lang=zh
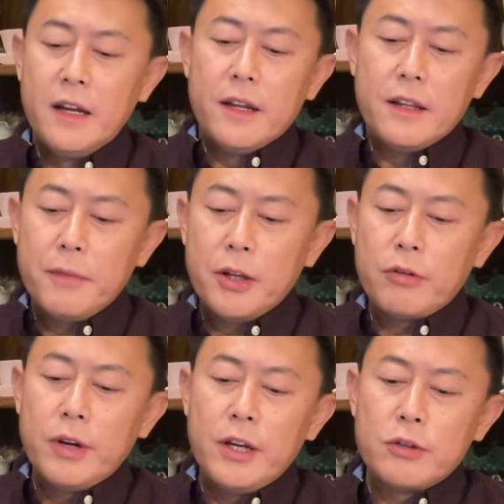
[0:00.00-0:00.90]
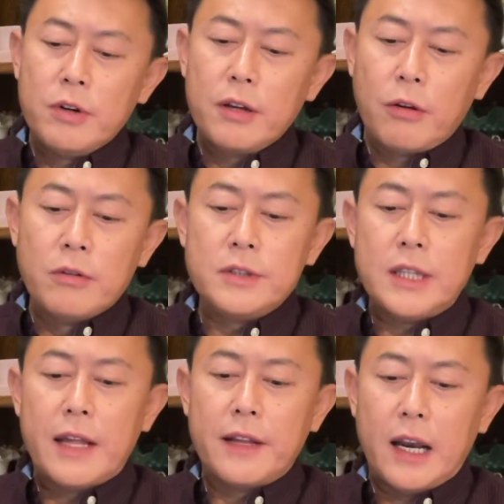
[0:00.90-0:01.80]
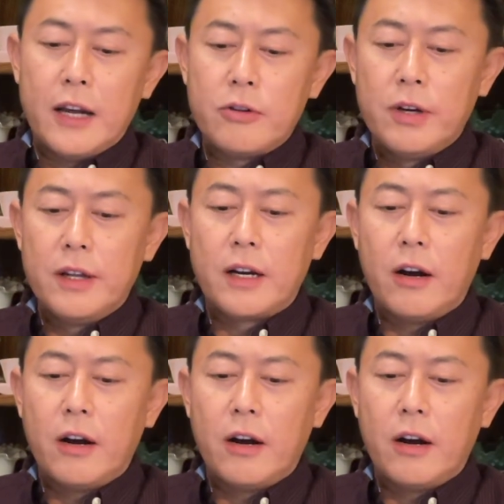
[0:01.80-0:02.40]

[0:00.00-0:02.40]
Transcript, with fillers: 那么，所以说从现在来说呢，